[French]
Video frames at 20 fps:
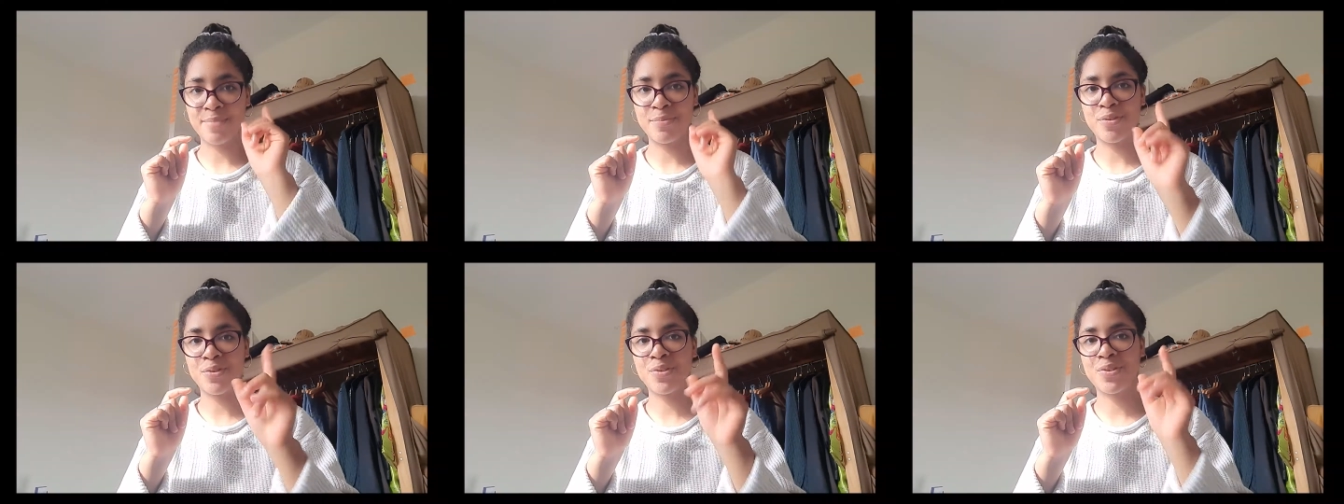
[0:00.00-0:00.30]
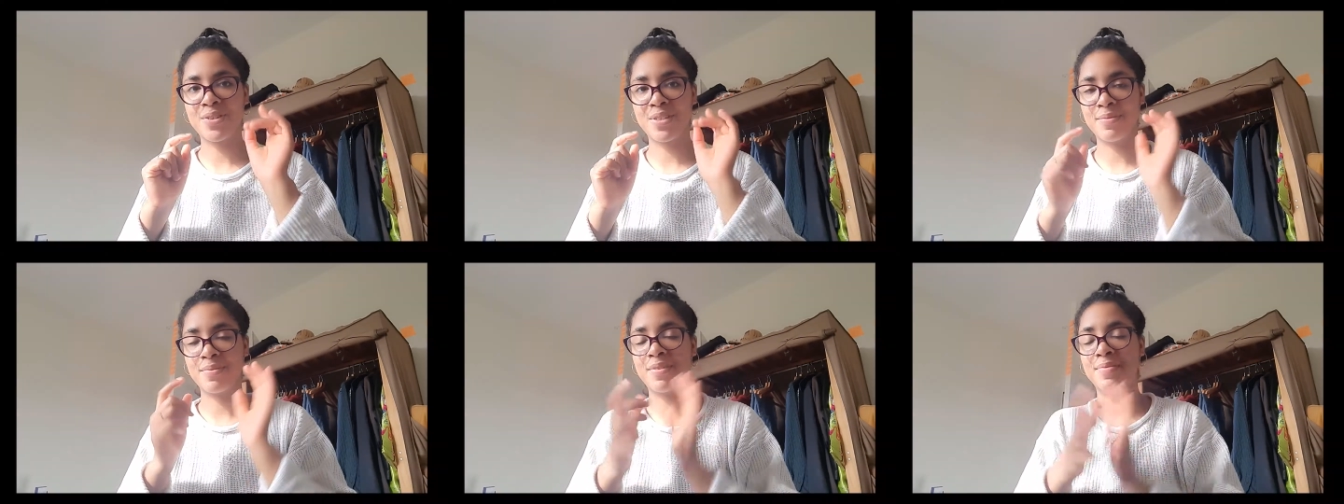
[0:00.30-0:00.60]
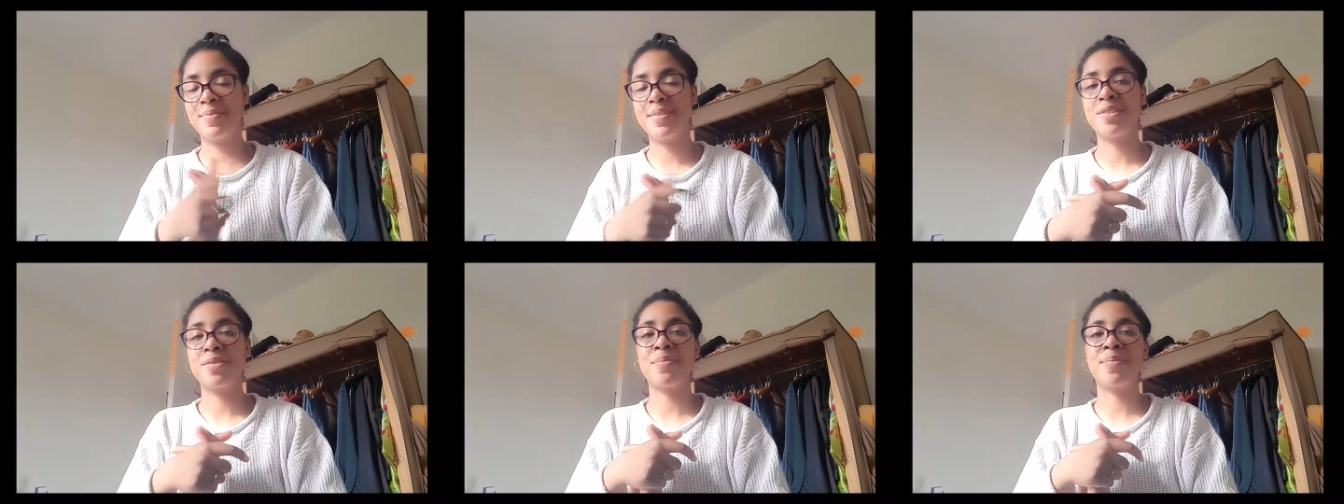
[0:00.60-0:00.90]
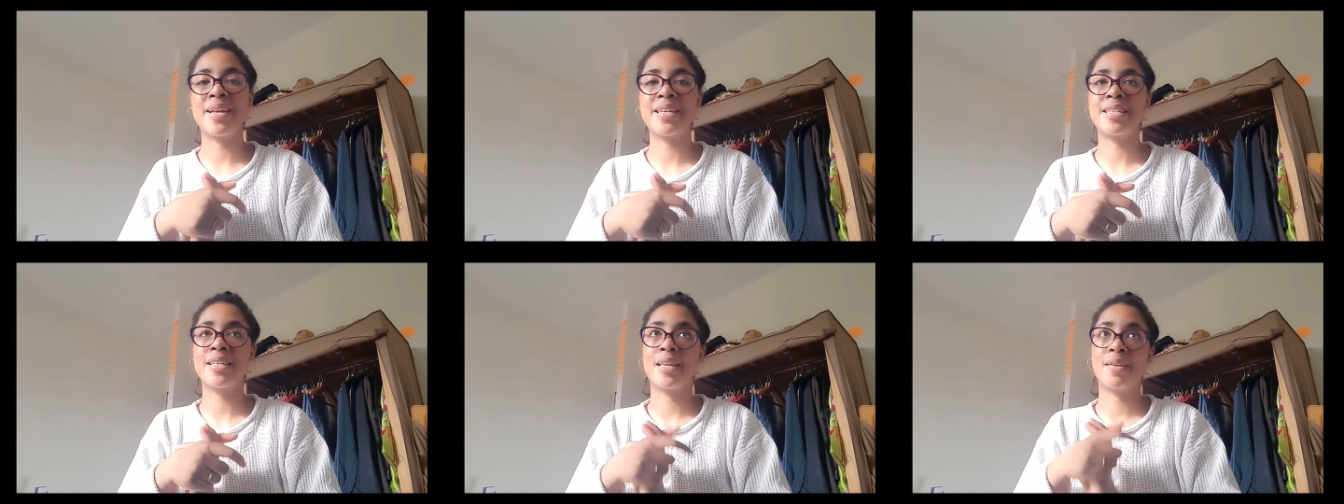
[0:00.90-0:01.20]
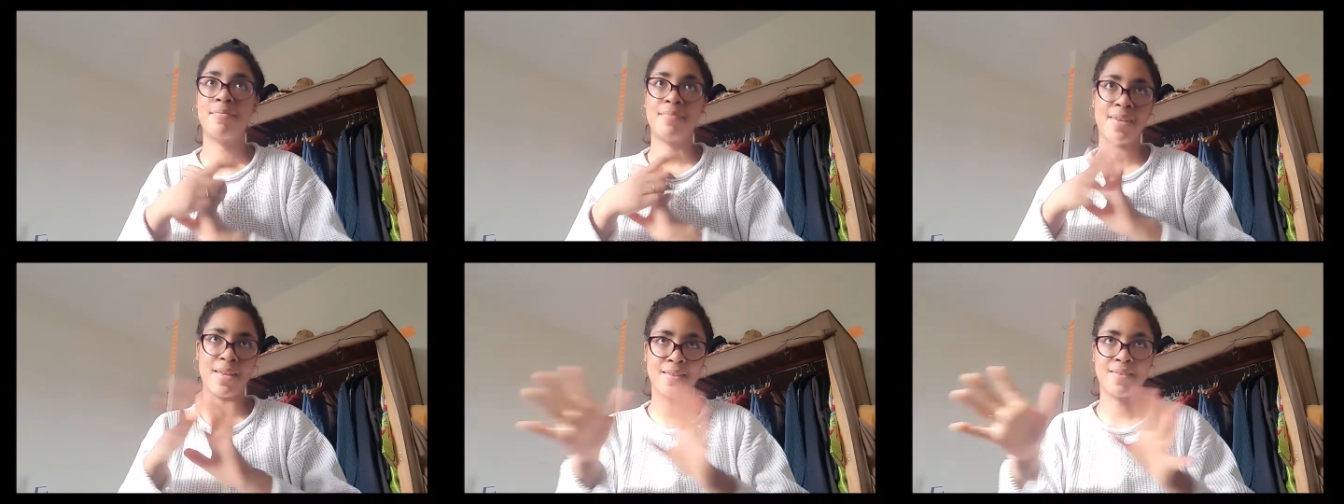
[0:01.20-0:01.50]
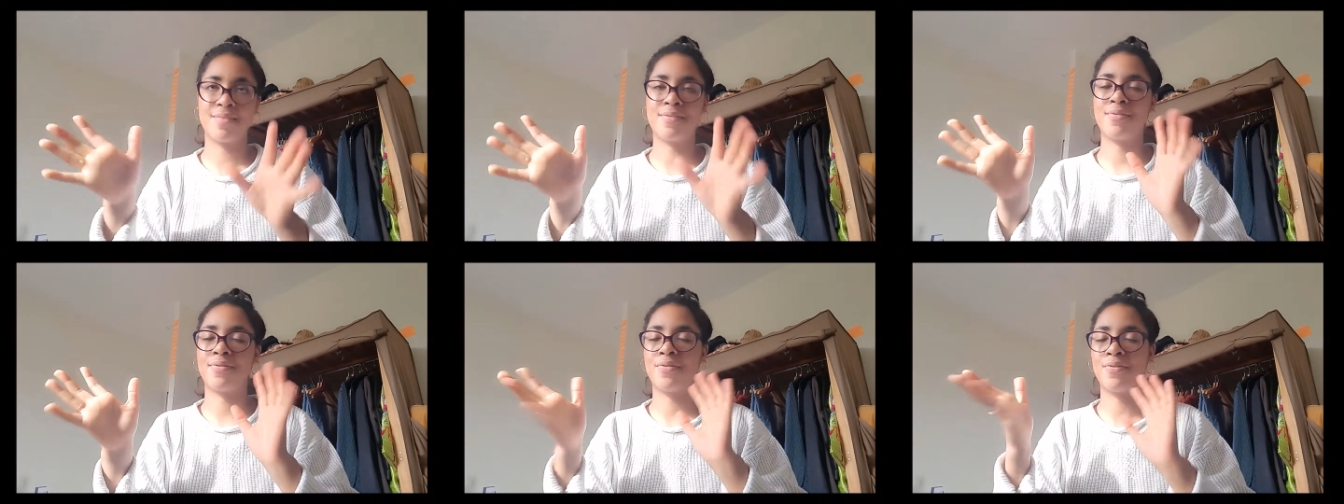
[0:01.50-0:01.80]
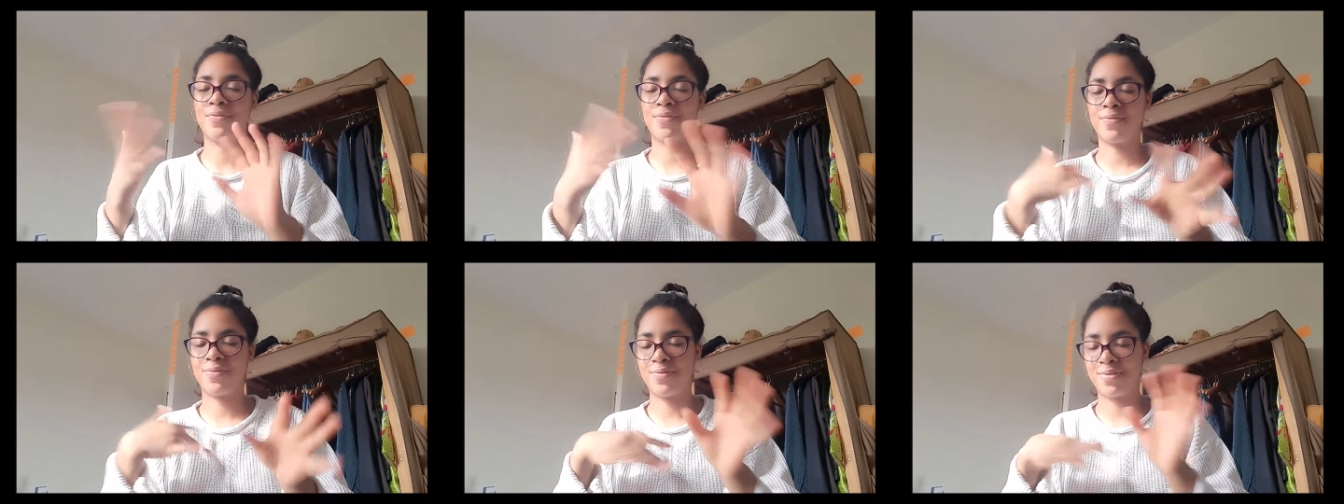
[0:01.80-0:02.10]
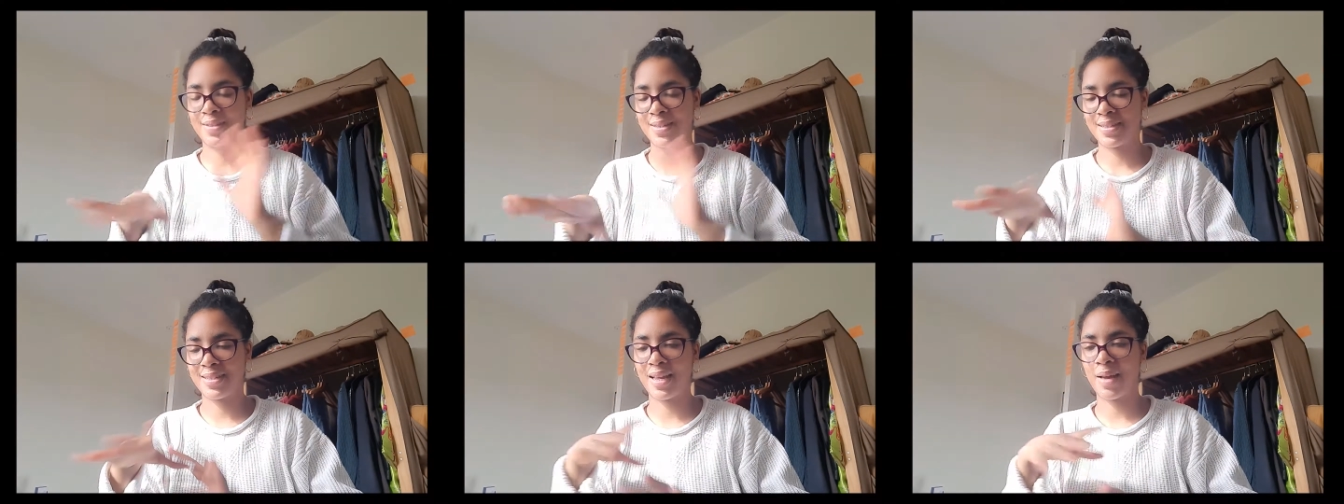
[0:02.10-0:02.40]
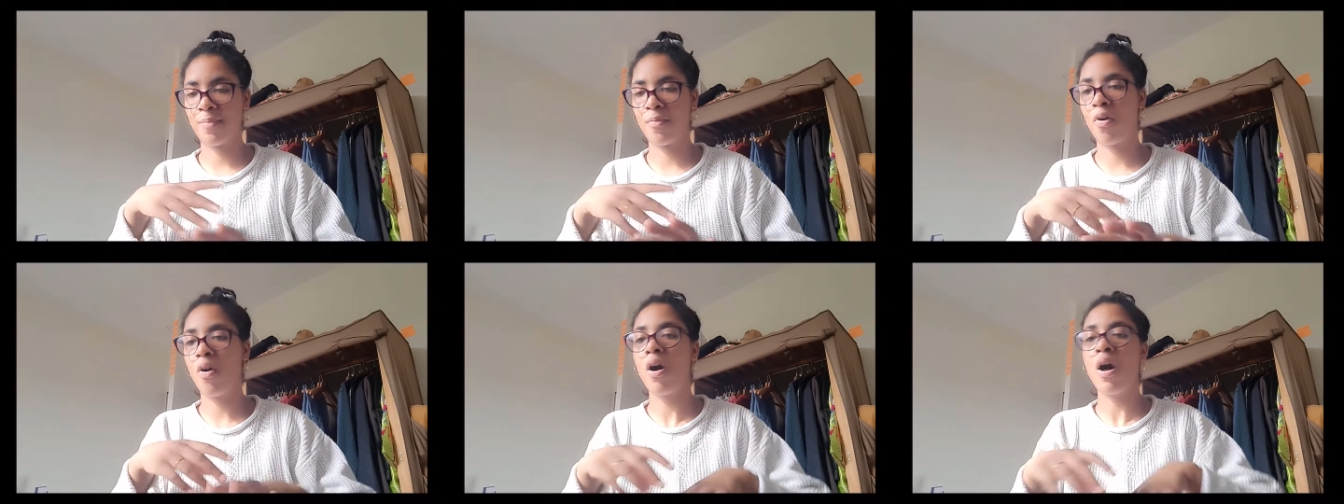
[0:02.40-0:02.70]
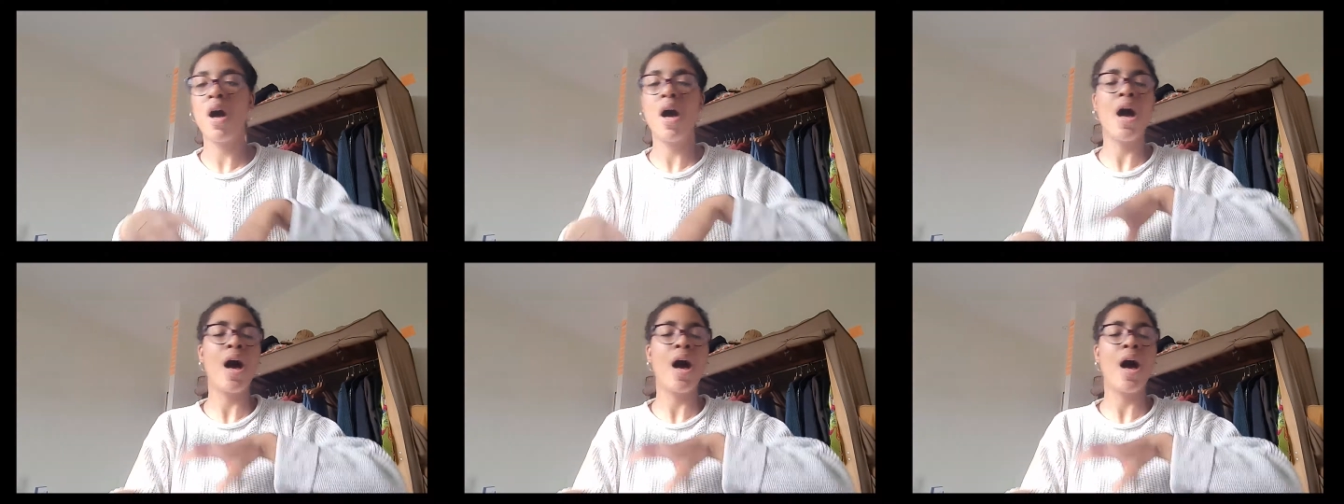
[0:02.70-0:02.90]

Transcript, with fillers: deuxième chose que j'ai mise en place et qui m'aide sincèrement